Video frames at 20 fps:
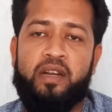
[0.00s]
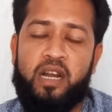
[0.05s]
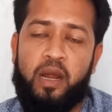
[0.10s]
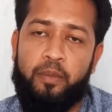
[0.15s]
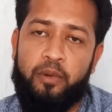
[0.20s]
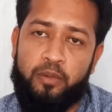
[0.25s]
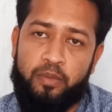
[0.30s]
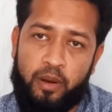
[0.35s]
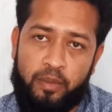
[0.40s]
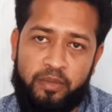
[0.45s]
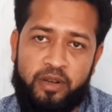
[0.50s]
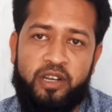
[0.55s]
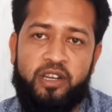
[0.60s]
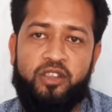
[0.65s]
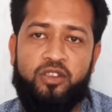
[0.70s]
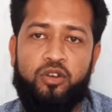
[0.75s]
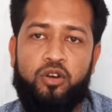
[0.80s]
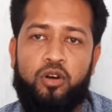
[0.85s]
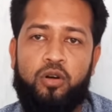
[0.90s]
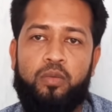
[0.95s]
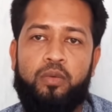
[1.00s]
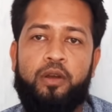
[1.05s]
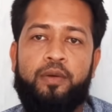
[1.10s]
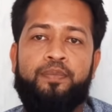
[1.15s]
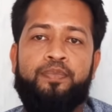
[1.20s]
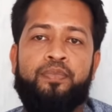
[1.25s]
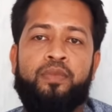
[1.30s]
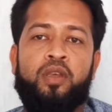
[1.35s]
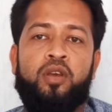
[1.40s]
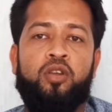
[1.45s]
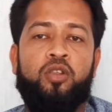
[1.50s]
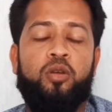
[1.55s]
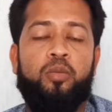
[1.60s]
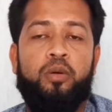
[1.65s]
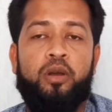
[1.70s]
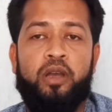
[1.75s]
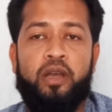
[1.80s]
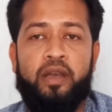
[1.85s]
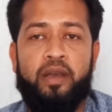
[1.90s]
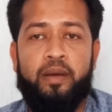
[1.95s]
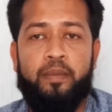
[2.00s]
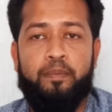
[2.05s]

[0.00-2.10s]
ট্রাভেল পারমিট নিতে হবে তবে